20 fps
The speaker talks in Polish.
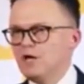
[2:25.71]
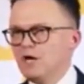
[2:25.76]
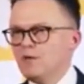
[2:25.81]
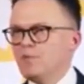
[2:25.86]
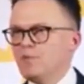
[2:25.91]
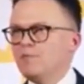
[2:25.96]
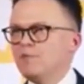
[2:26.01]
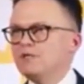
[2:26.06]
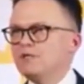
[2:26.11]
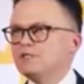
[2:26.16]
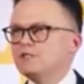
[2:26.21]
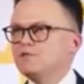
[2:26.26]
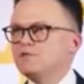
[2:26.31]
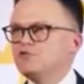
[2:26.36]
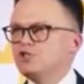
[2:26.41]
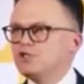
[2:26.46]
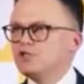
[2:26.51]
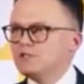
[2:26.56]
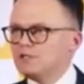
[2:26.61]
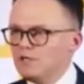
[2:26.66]
pomiędzy
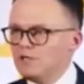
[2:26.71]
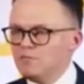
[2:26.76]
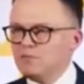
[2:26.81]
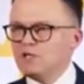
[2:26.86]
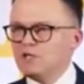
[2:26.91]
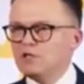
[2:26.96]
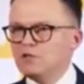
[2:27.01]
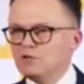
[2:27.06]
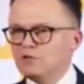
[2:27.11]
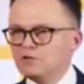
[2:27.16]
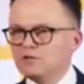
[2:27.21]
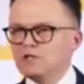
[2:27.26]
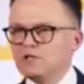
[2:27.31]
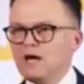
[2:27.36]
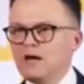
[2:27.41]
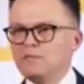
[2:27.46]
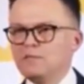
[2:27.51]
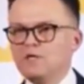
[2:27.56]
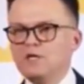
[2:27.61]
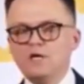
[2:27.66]
wszystkimi
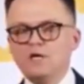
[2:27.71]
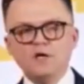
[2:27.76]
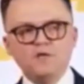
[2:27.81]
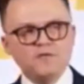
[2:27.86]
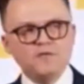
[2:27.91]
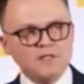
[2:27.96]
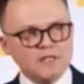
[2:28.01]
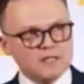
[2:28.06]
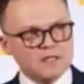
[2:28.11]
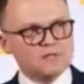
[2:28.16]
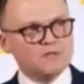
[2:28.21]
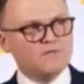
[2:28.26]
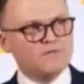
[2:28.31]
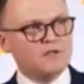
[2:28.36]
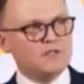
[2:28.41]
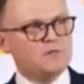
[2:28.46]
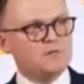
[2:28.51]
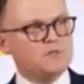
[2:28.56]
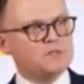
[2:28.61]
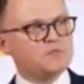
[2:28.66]
jednostkami
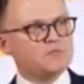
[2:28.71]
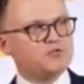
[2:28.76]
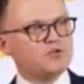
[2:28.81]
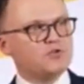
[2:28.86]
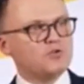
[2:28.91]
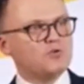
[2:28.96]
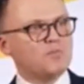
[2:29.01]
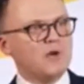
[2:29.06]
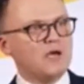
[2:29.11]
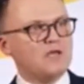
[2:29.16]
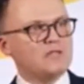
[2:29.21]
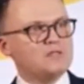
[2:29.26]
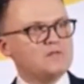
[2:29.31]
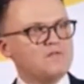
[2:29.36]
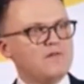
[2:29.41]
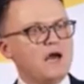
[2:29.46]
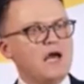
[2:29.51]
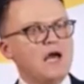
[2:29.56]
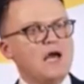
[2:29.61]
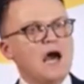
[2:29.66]
finansowanymi z budżetu państwa,